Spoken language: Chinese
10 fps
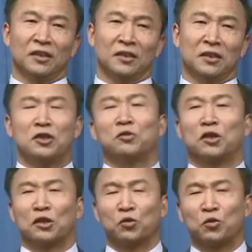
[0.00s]
你就
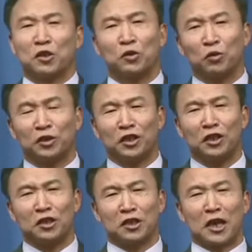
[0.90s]
是桌子用
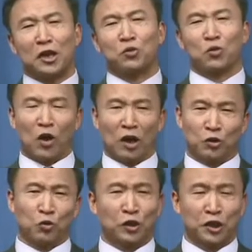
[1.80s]
金子来做，
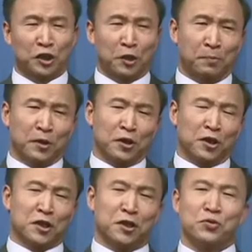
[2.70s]
如果是它不
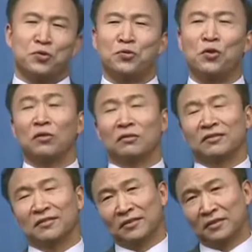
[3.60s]
合适运用，
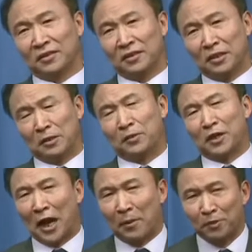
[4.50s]
那不
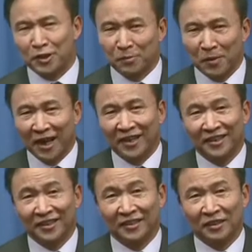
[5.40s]
是还不行吗？
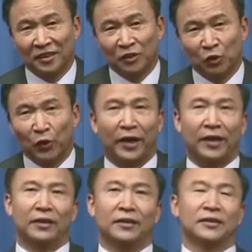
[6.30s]
对，
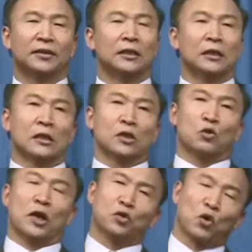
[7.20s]

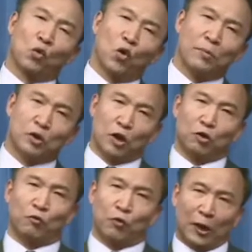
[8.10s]
所以说我们
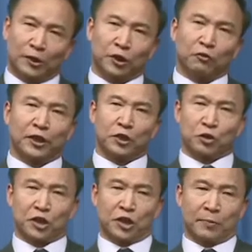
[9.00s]
传统文化的定位就
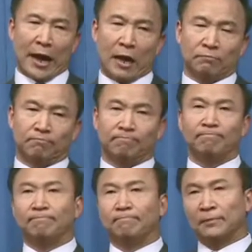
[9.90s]
是什么呀？
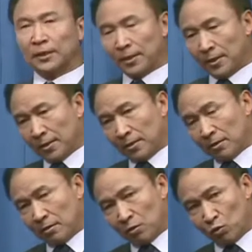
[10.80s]
嗯，
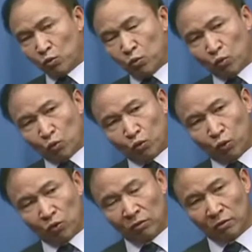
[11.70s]
注
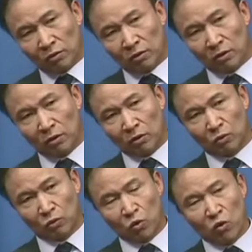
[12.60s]
重
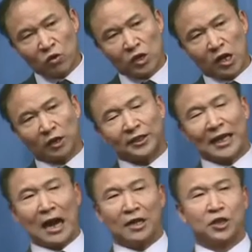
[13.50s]
功能、
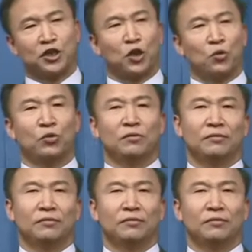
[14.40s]
价值、效用，